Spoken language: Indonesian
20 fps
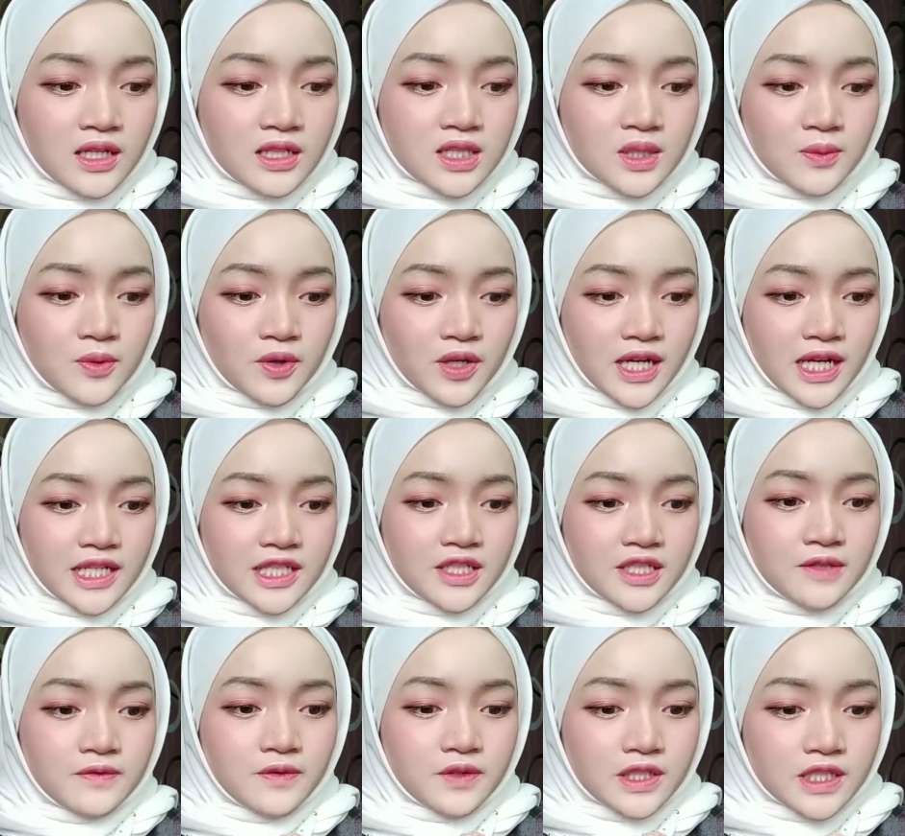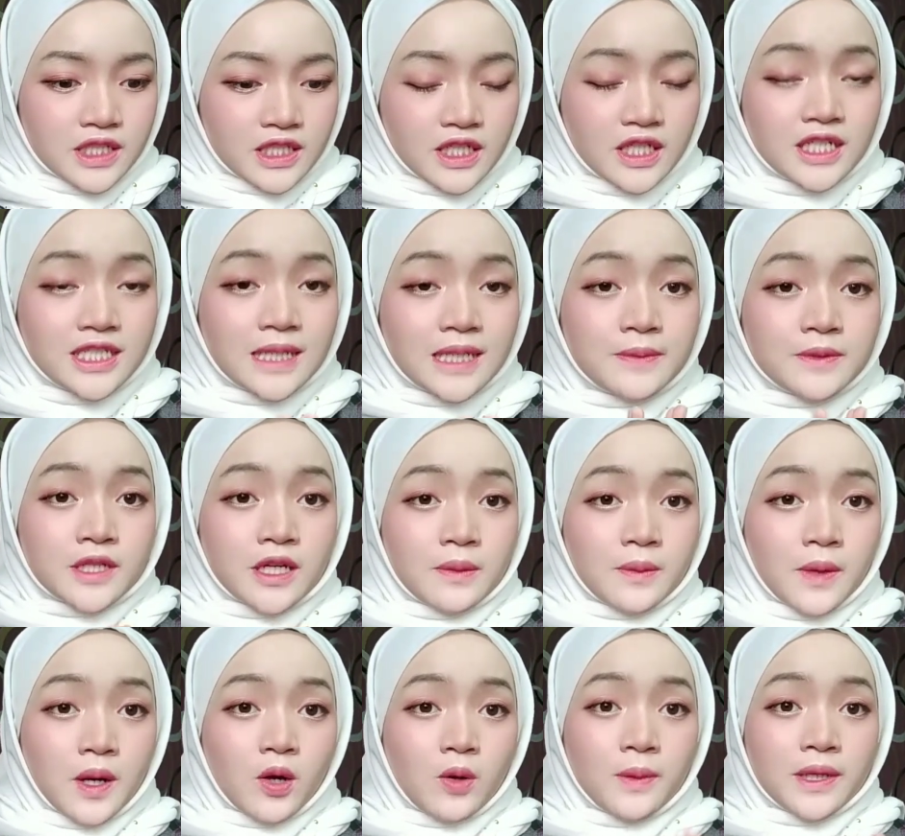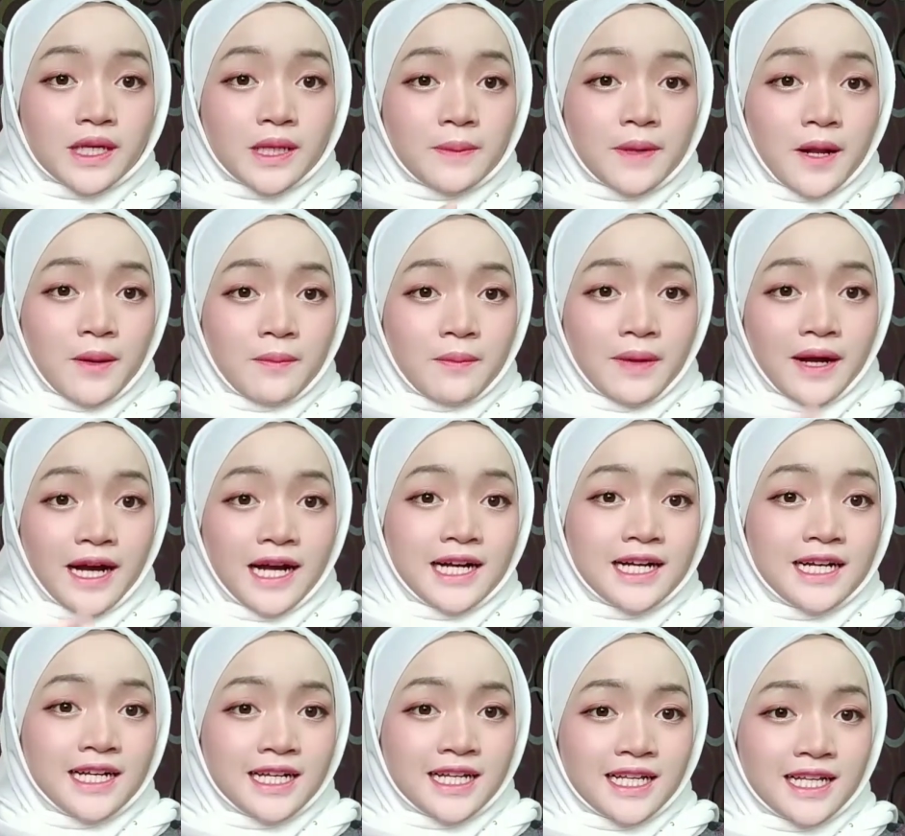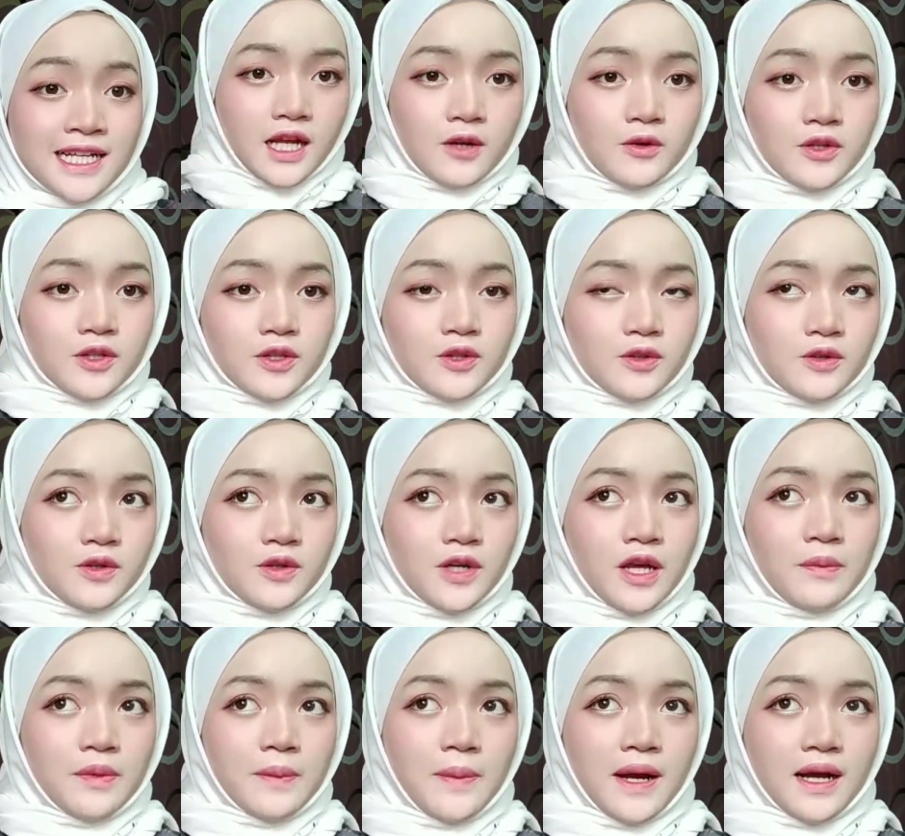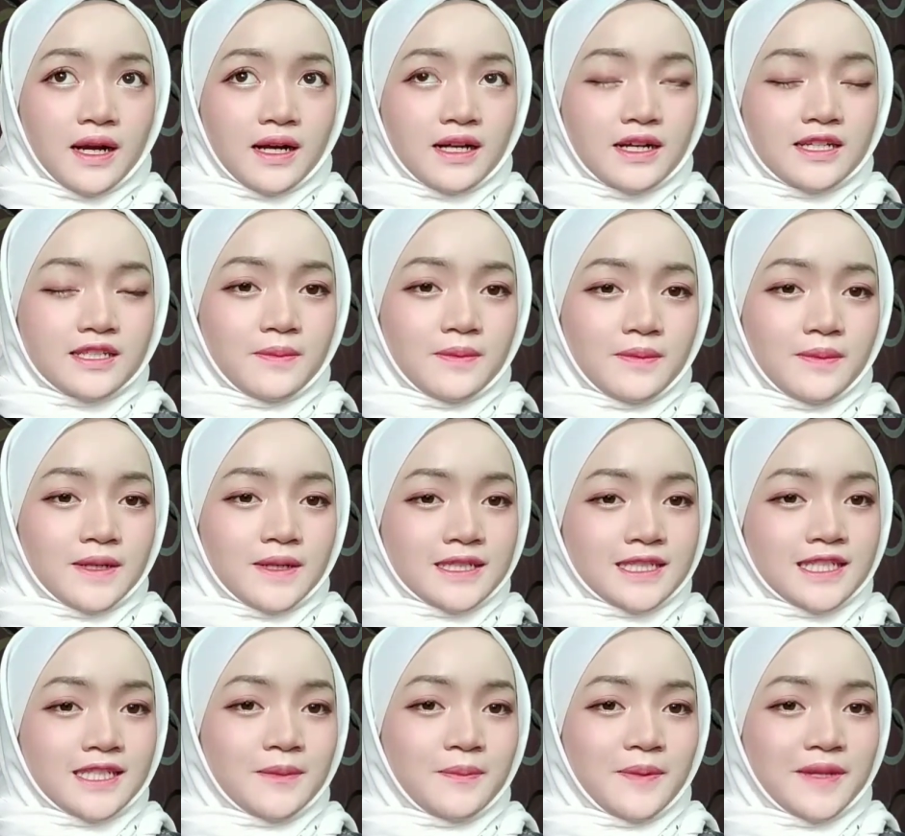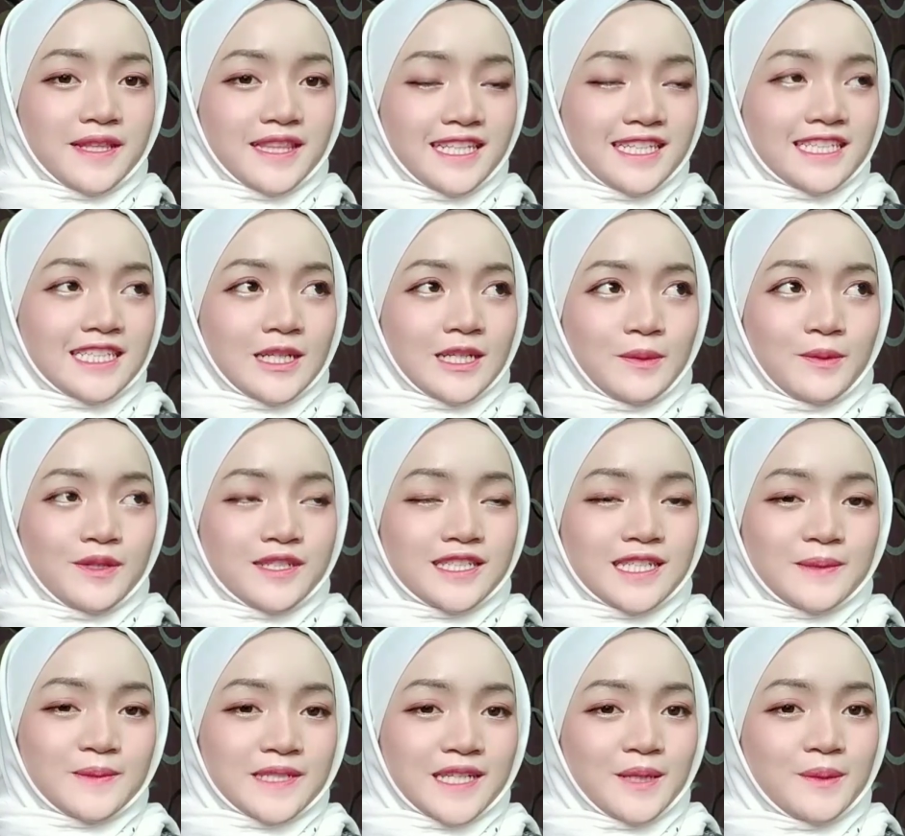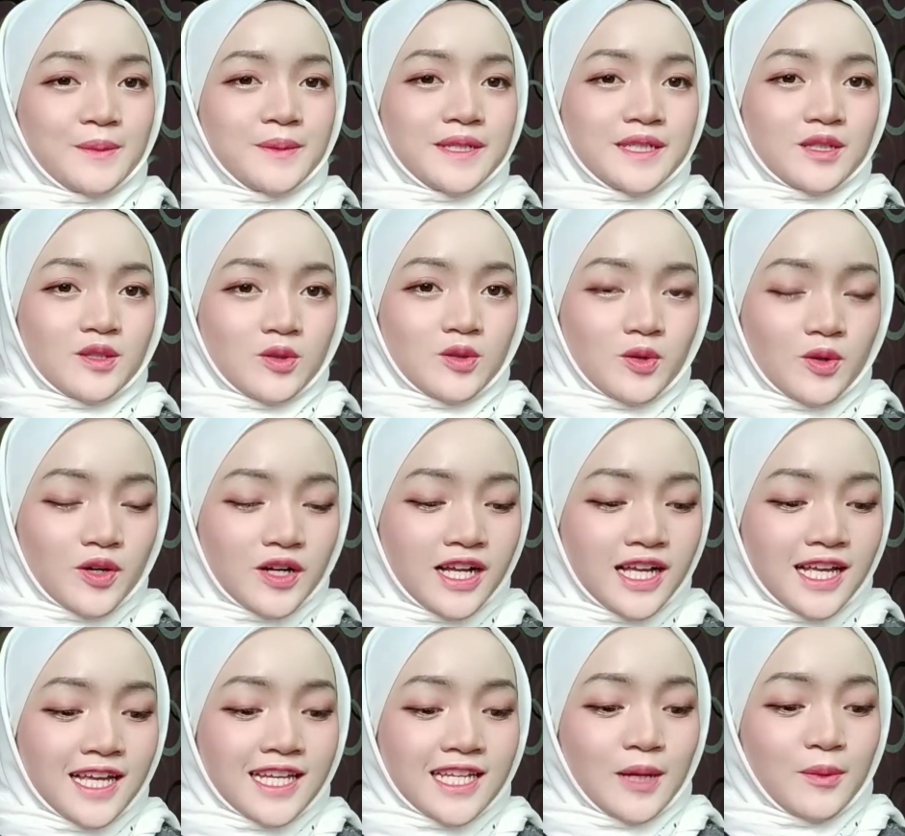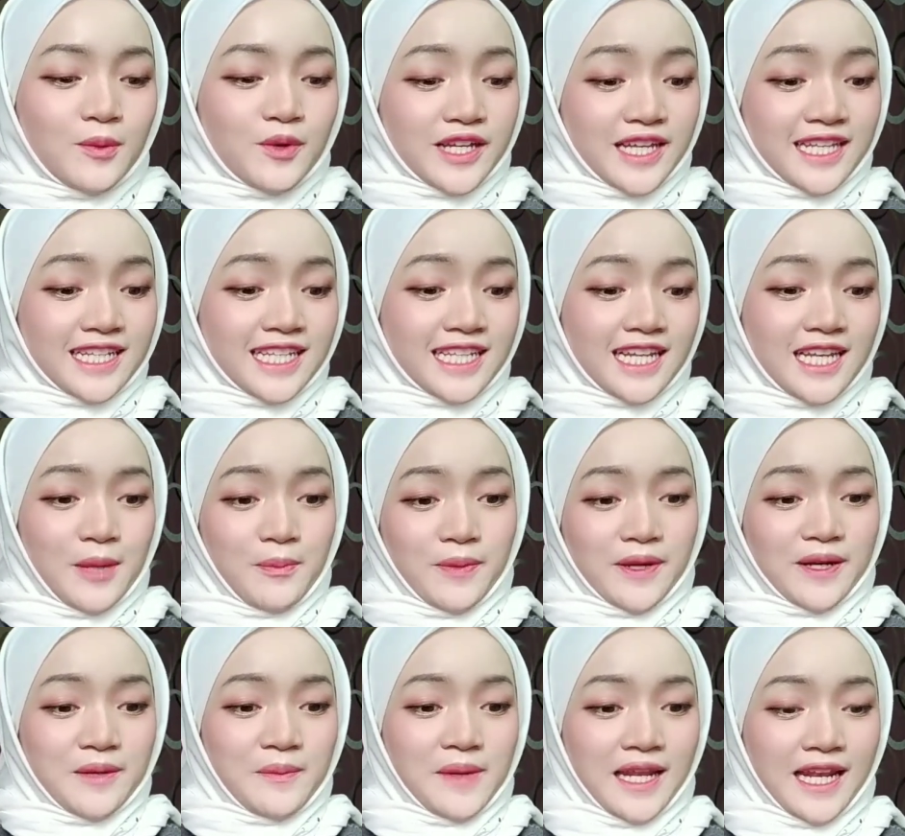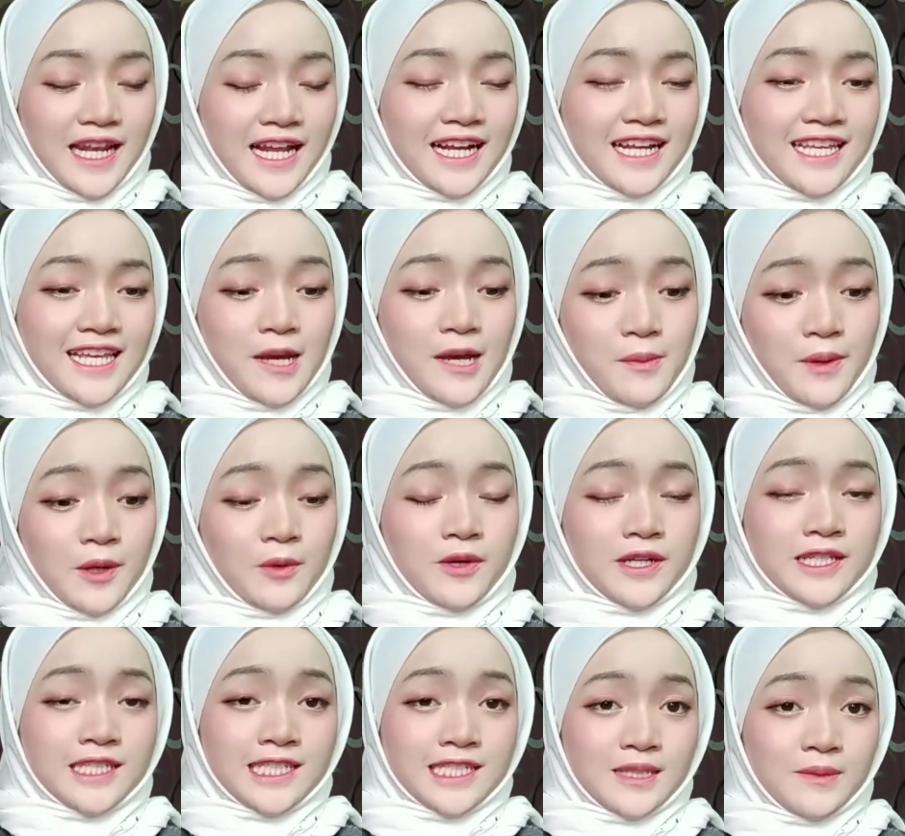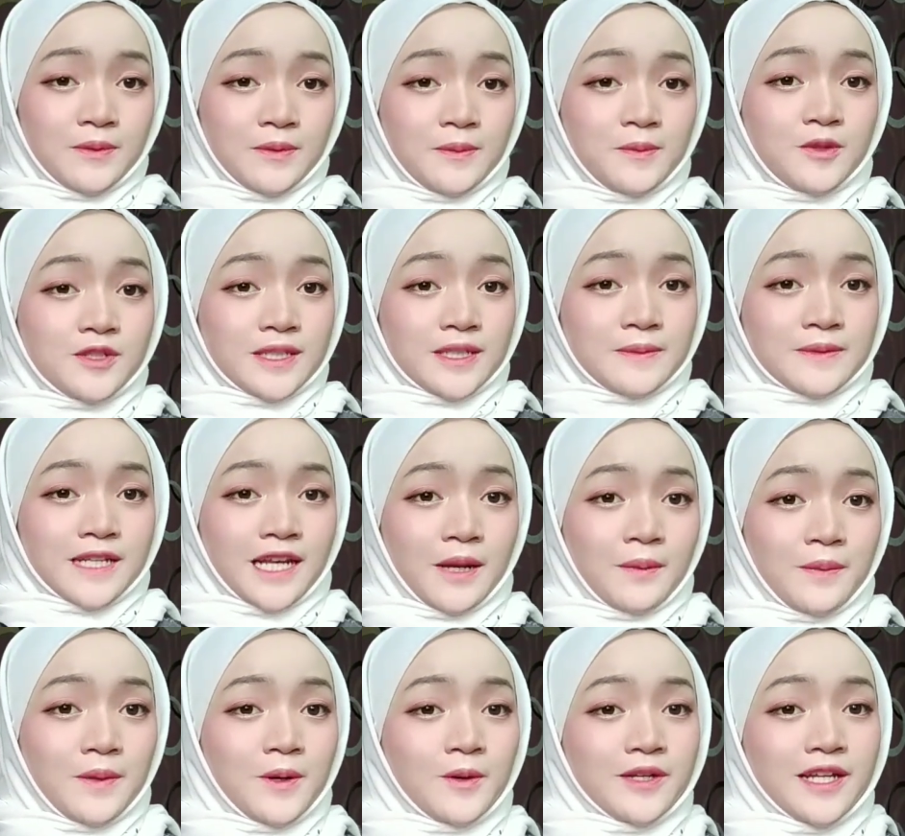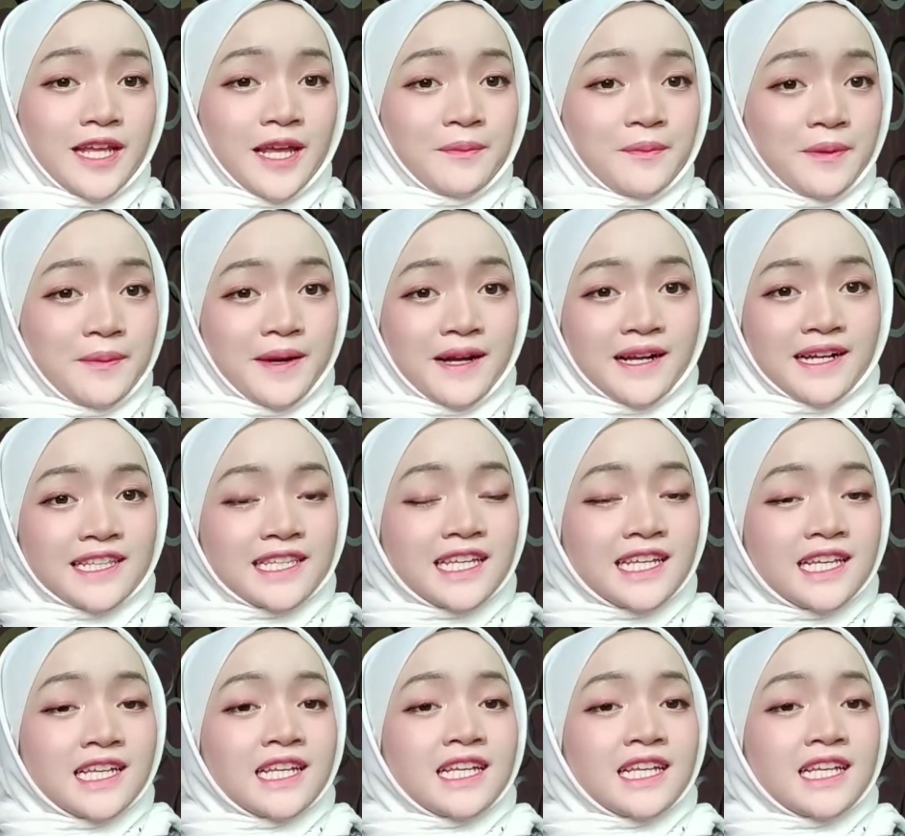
semoga in the future subscribe aku makin menambah aku itu happy banget masa dapetin 1000 subscriber itu ya mungkin kalian pada bilang ya baru aja 1000 subscriber udah happy banget